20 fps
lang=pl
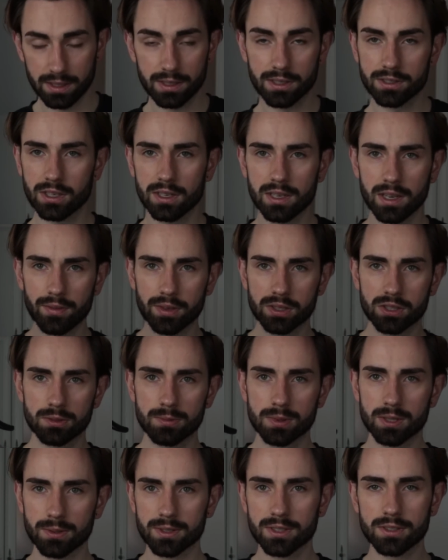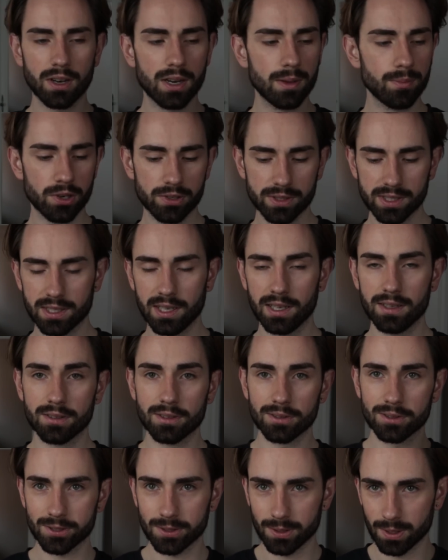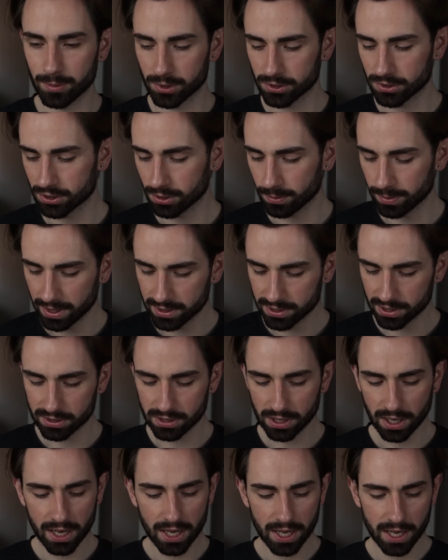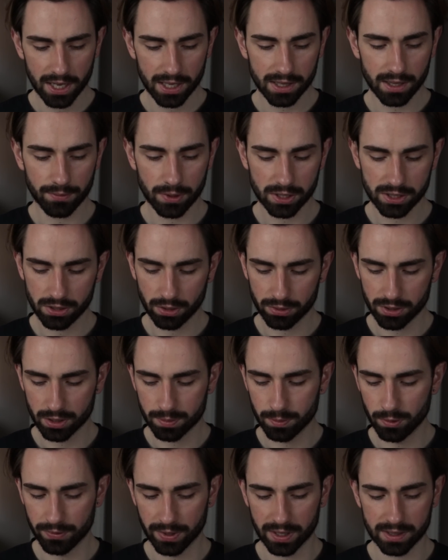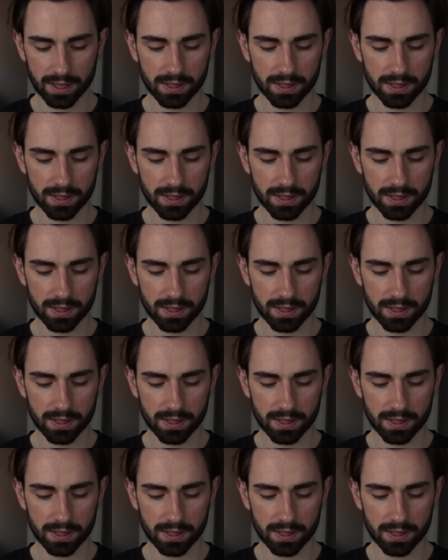Jeżeli nie wiesz, czym są sole morskie, no to sobie możesz obejrzeć i tam właśnie o nich mówię.